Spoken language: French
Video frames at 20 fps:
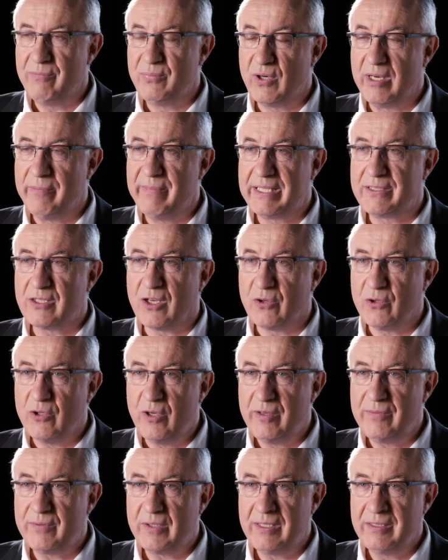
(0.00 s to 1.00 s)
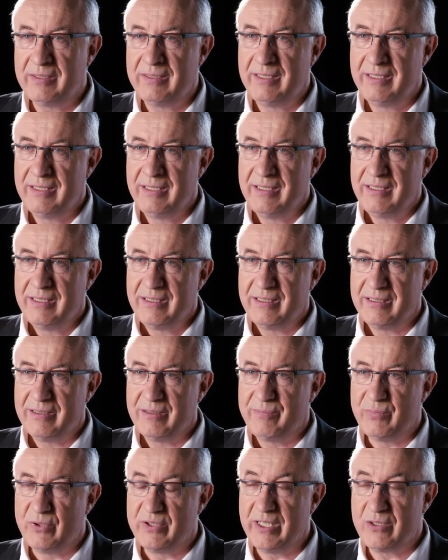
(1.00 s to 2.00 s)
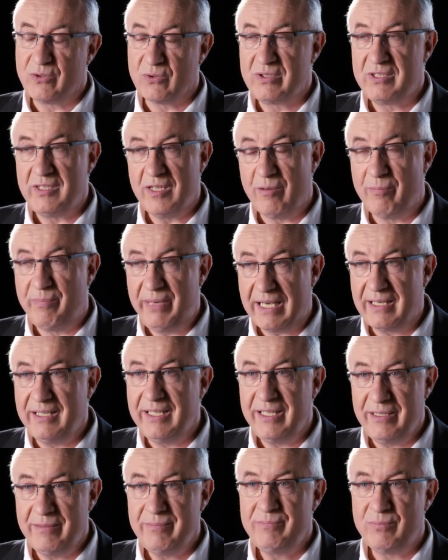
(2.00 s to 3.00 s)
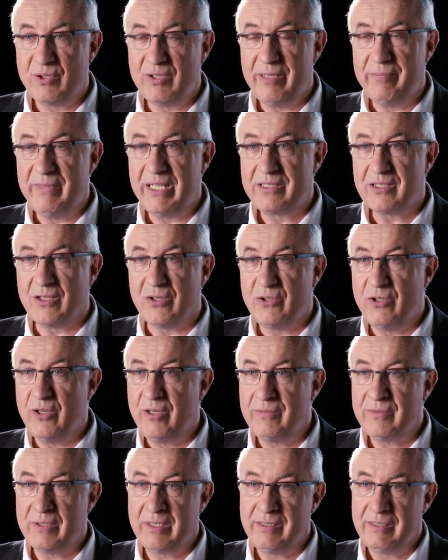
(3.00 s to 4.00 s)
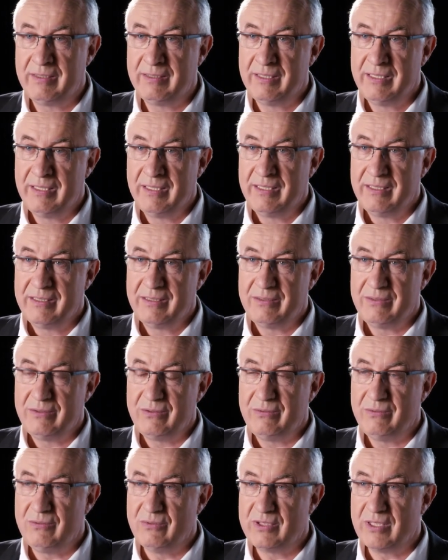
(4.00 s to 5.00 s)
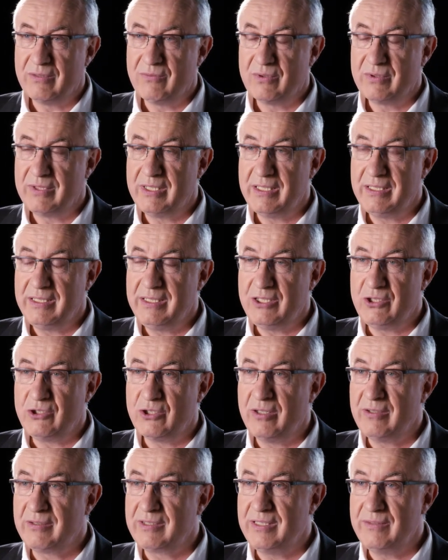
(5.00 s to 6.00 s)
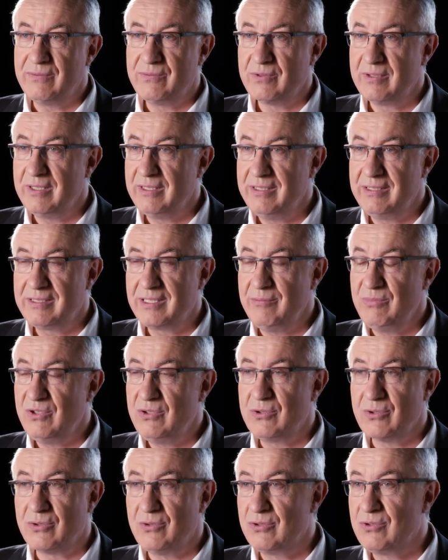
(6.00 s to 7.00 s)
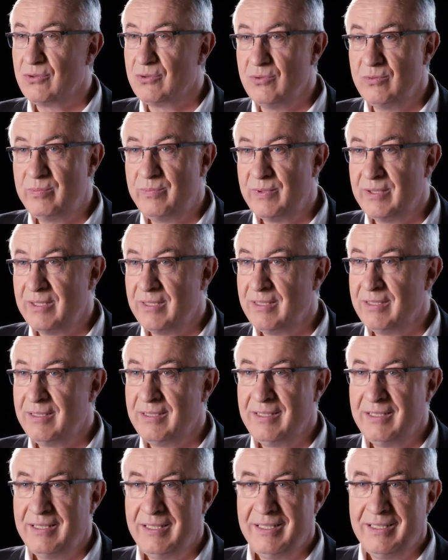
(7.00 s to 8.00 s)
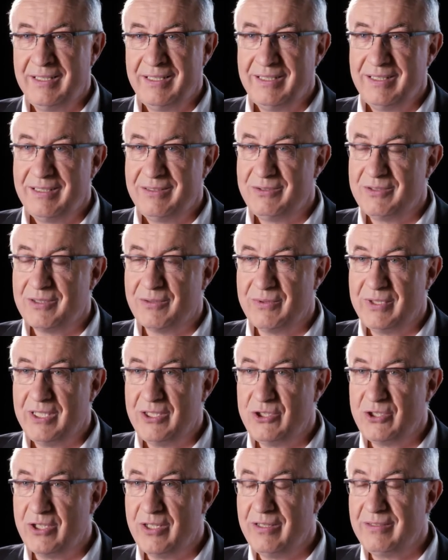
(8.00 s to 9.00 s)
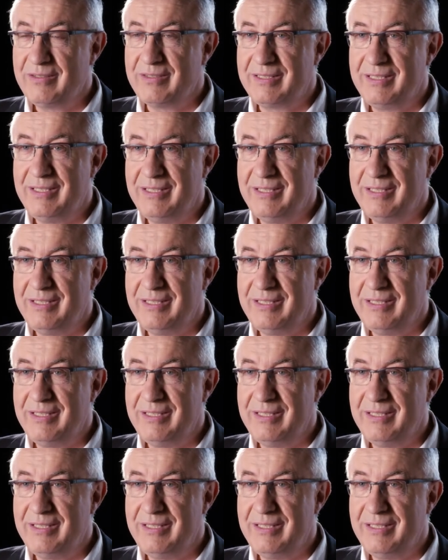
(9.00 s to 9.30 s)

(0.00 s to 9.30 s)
pour les mettre en œuvre euh, peut-être aussi en parler pour les mettre en œuvre. Euh, nous avons des, jeunes qui font des distributions de soupes. Euh, nous avons des jeunes